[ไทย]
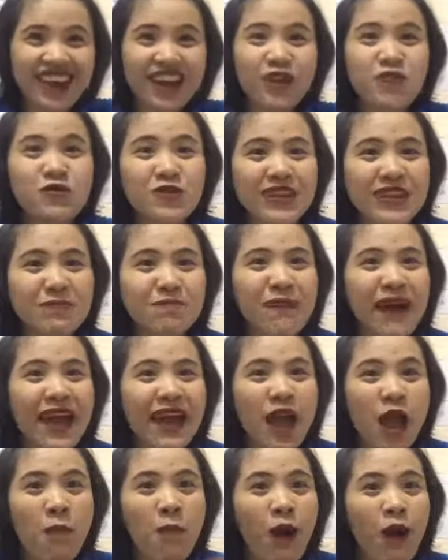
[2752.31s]
คุณคิดไป
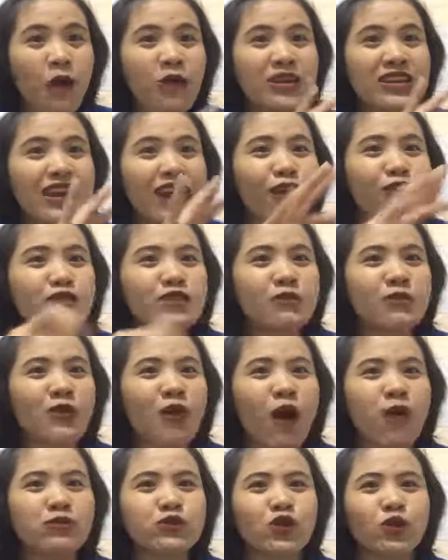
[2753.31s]
พอคุณคิดแล้วคุณจะมีค
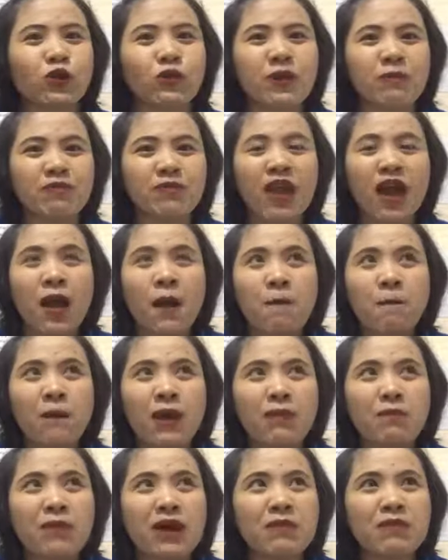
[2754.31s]
วามสุขแบบมัน
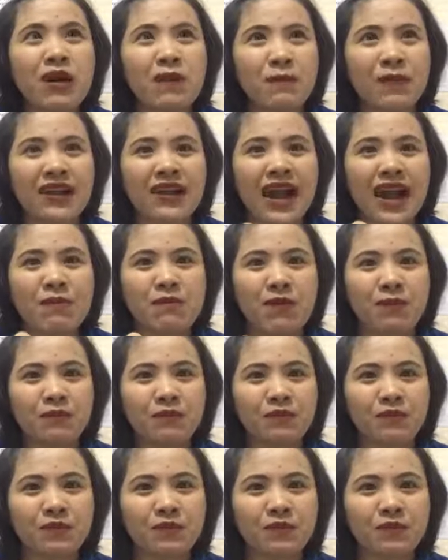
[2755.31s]
มันเหมือนเป็นการแบบ